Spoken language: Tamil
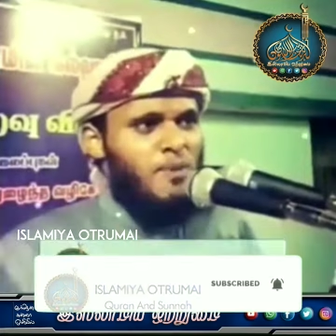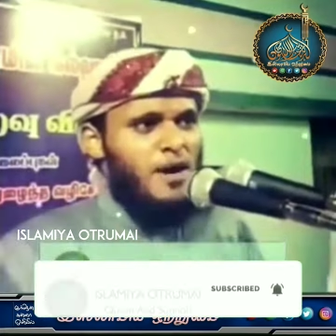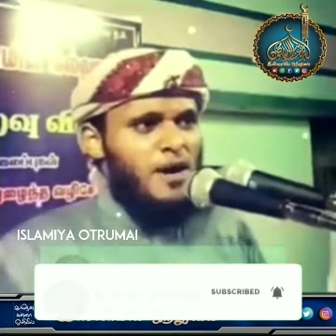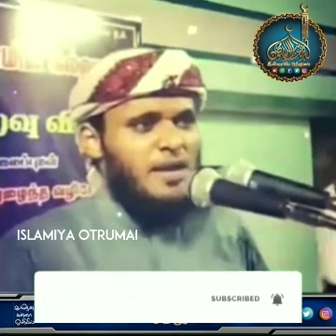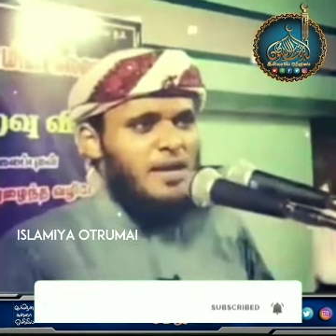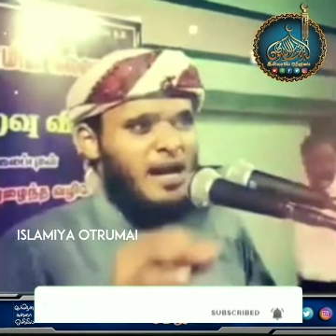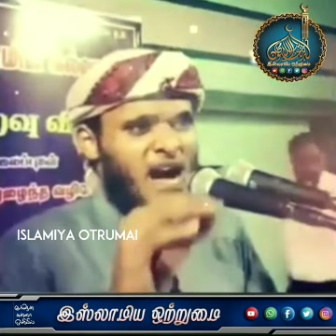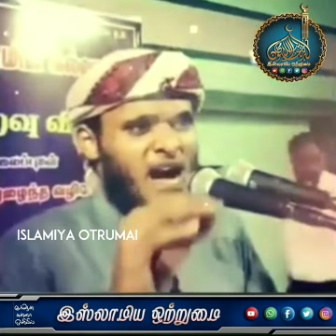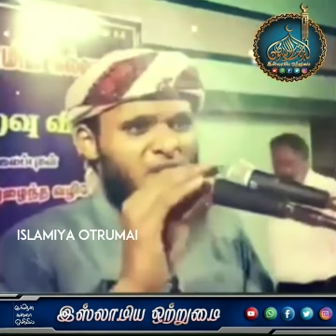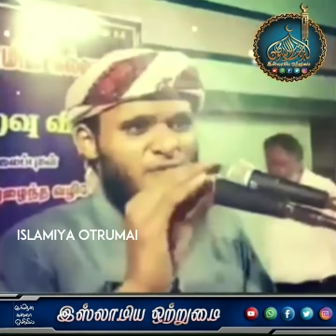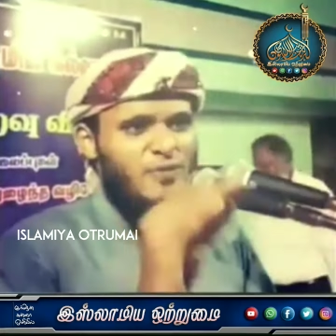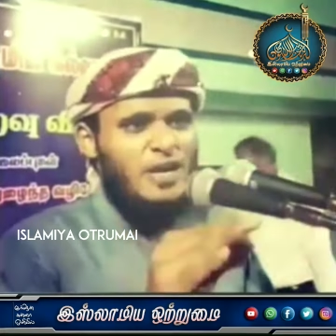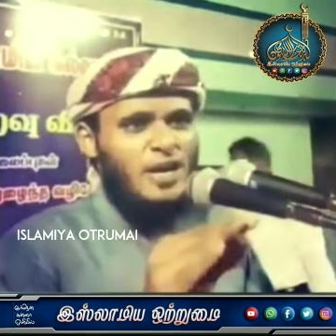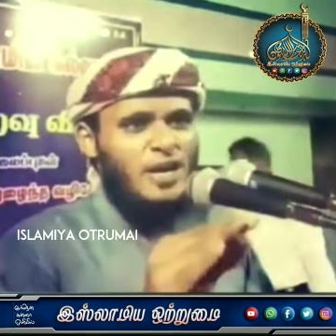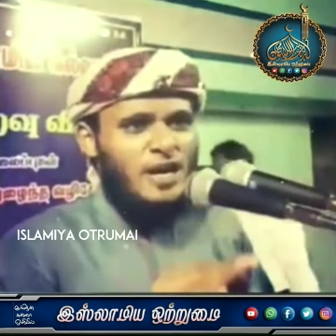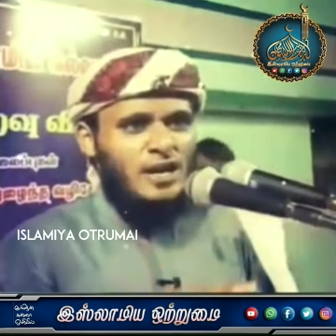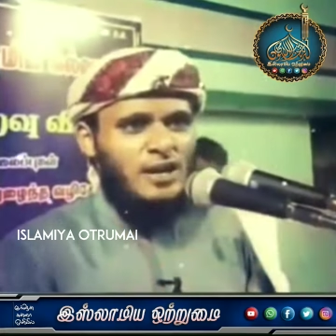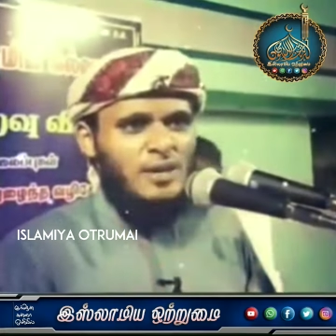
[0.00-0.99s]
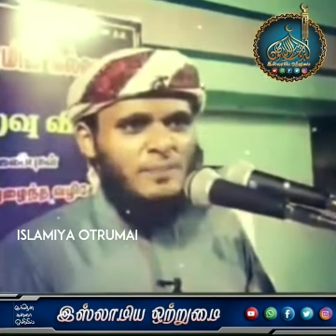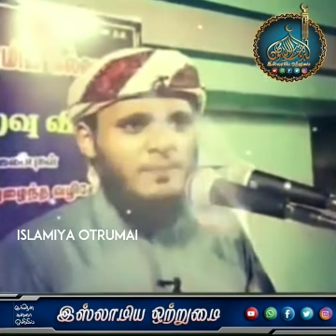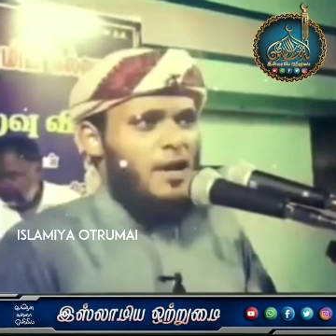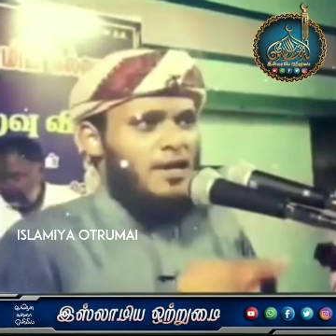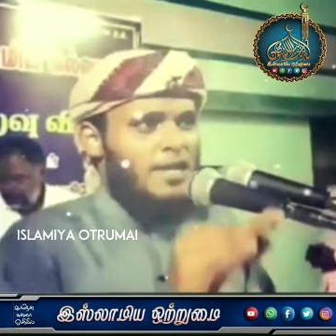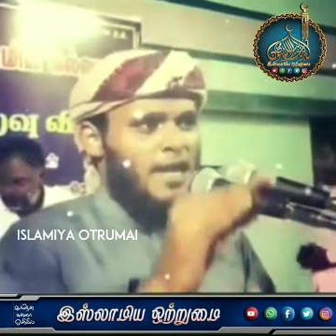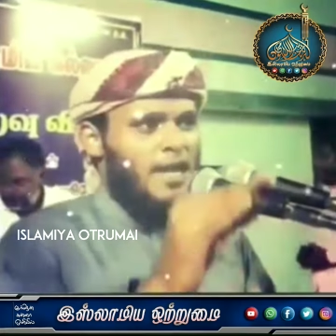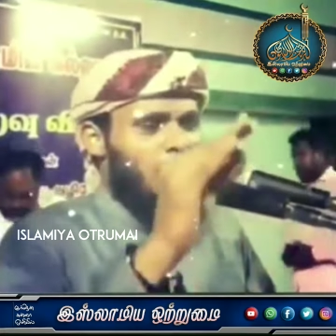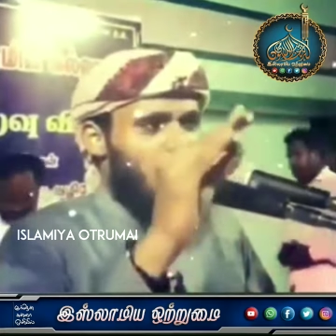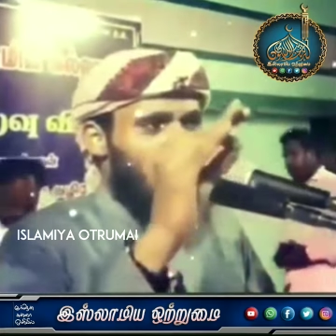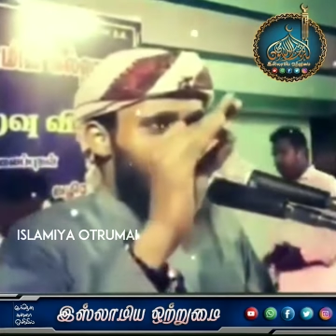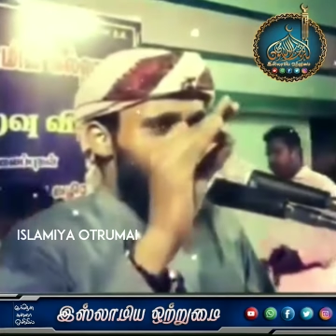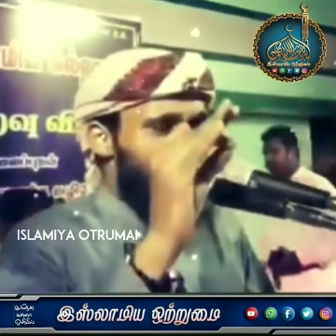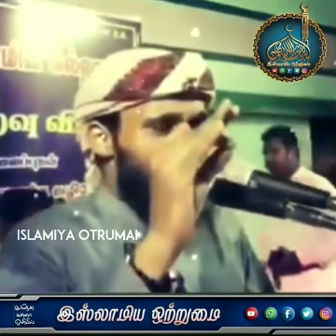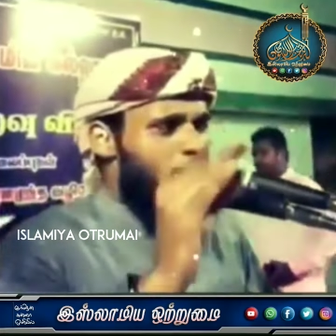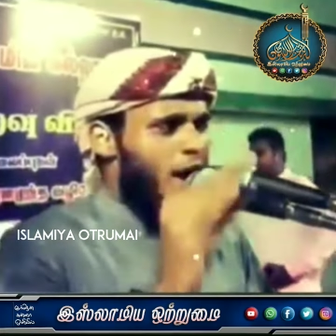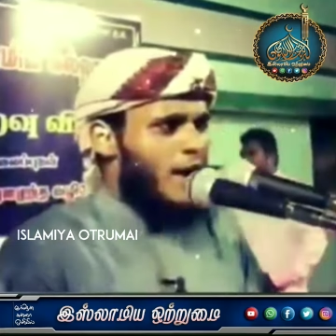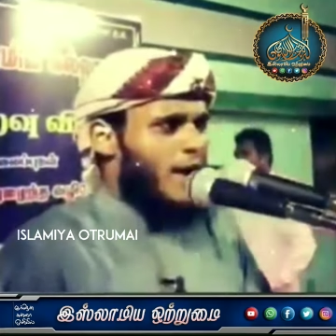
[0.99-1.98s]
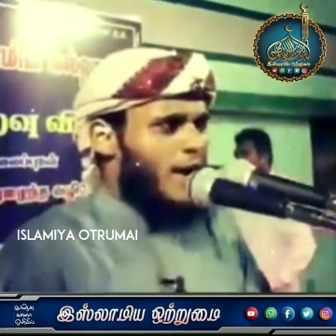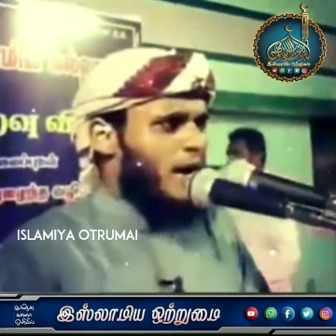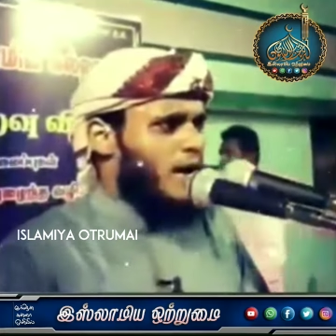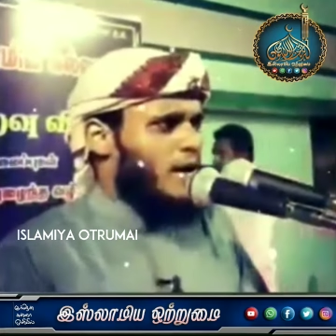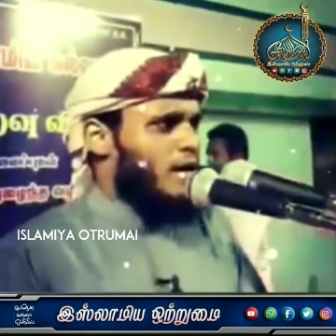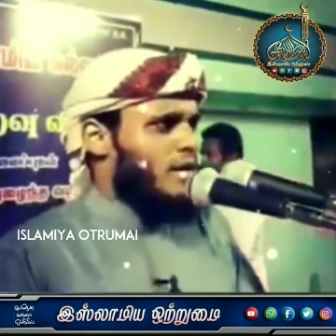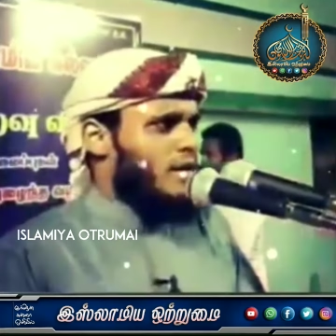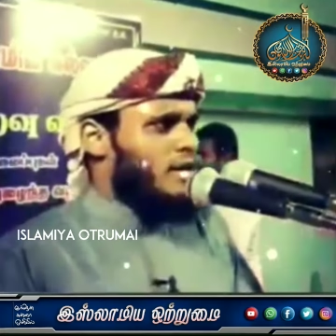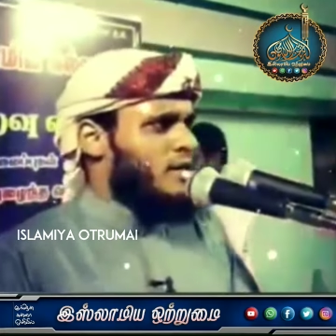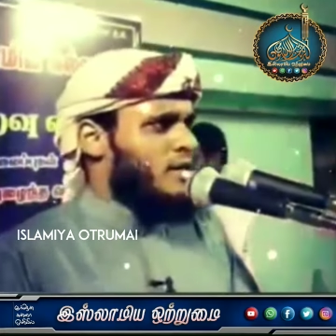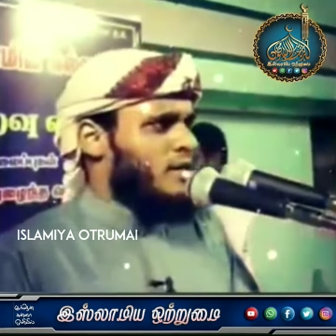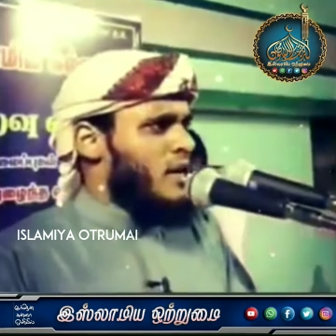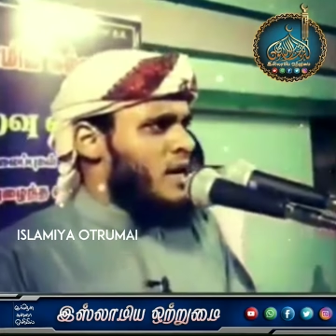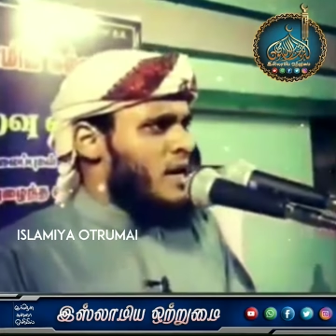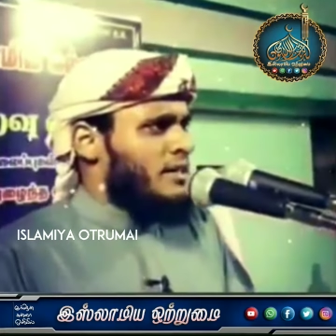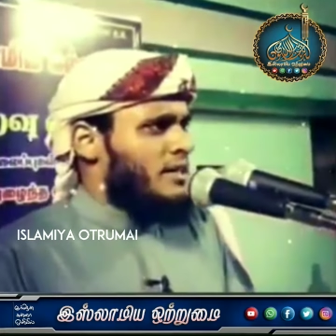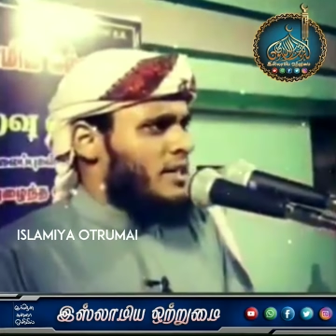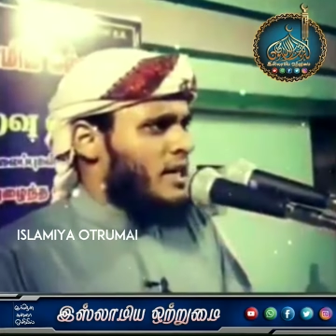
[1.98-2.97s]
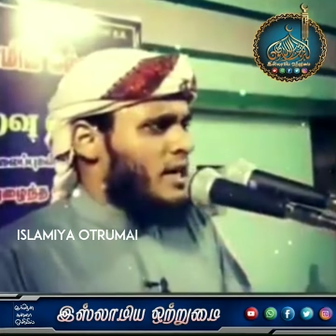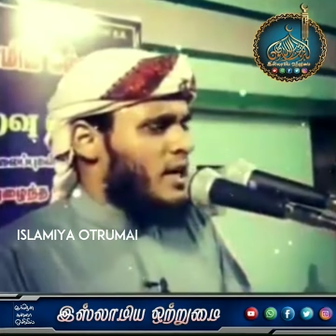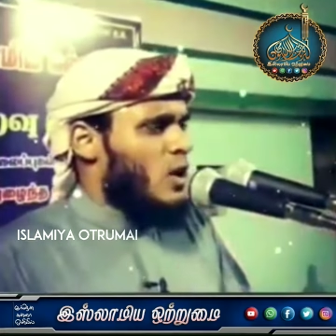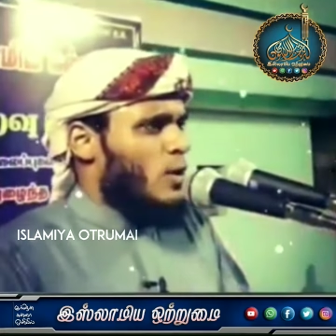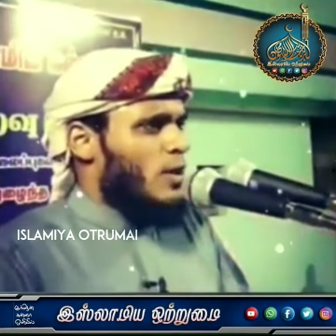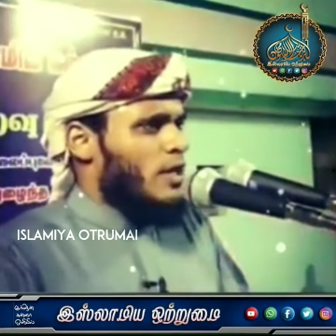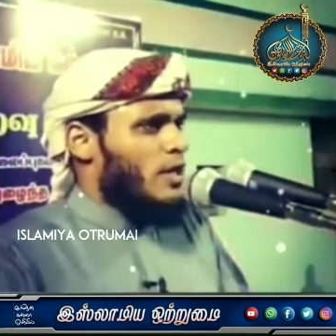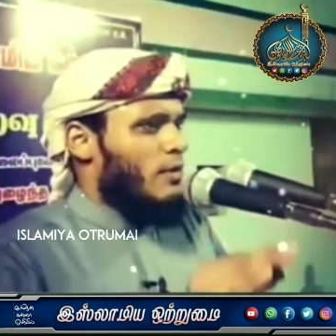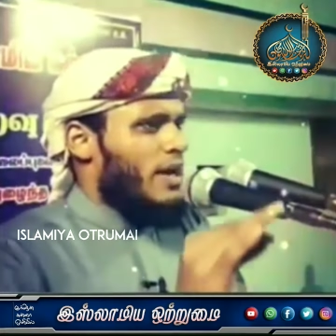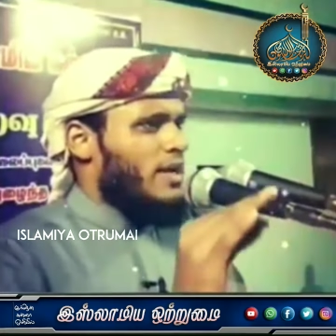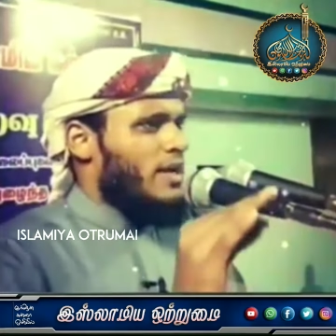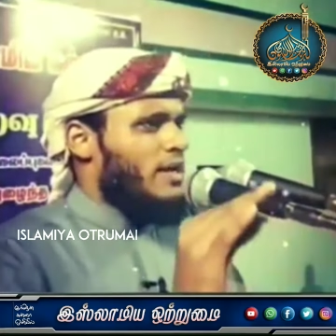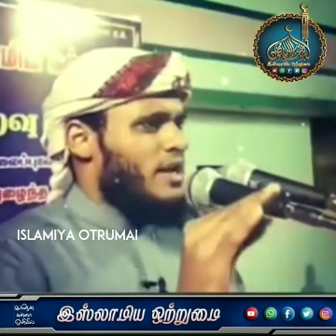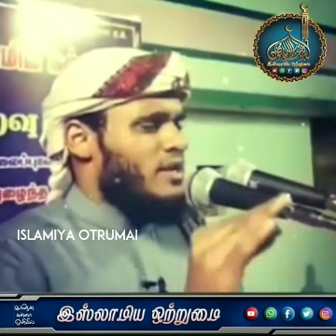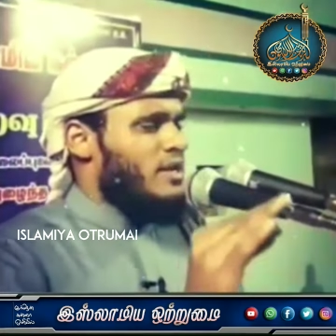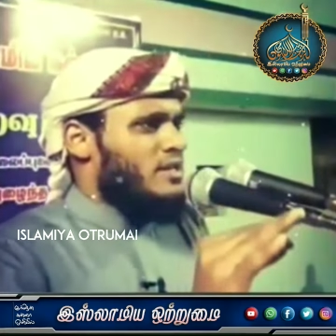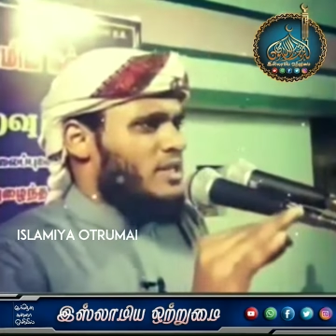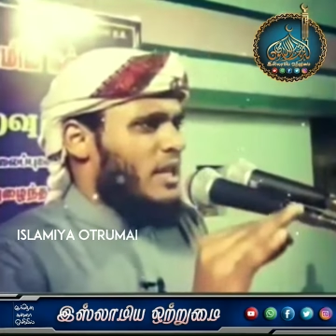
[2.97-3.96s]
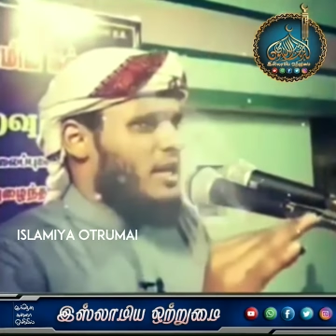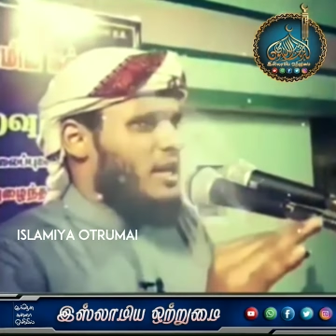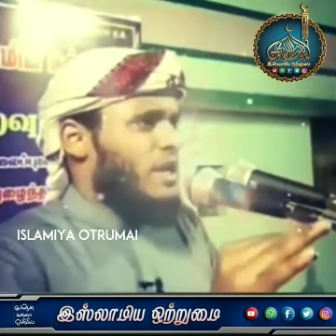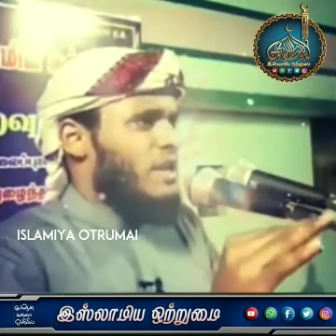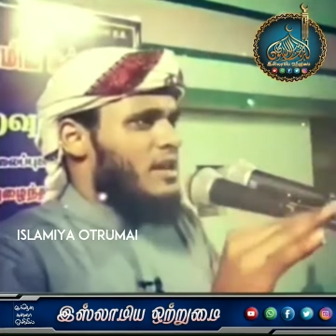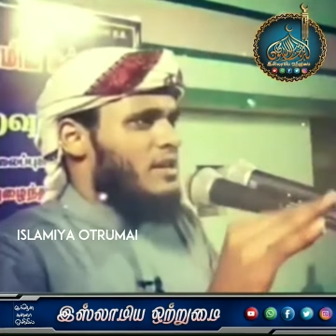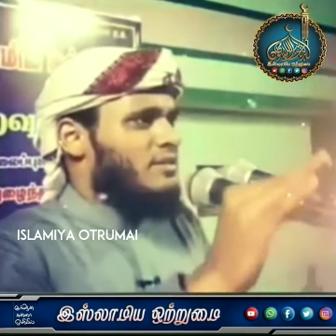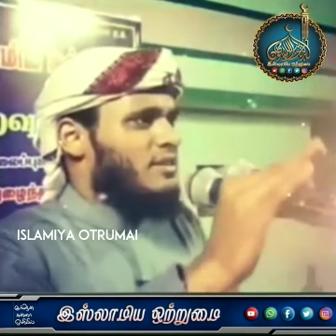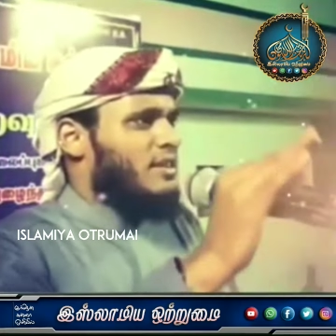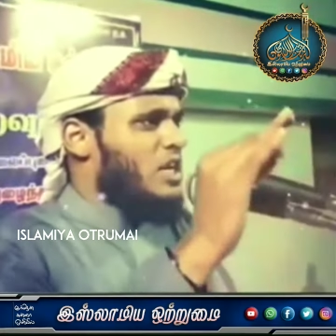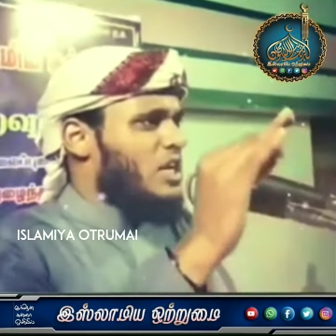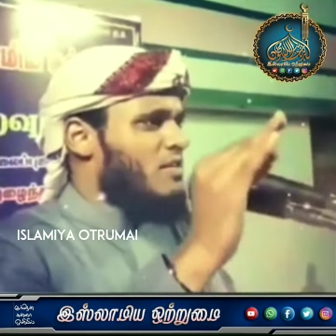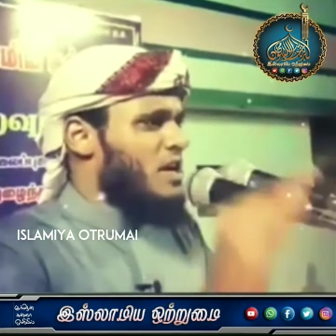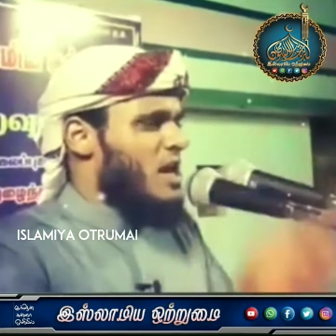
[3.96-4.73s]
எப்படி காபிர்கள் எப்படி இறை மறுப்பாளர்கள் தங்களுடைய வணக்க ஸ்தலங்களில்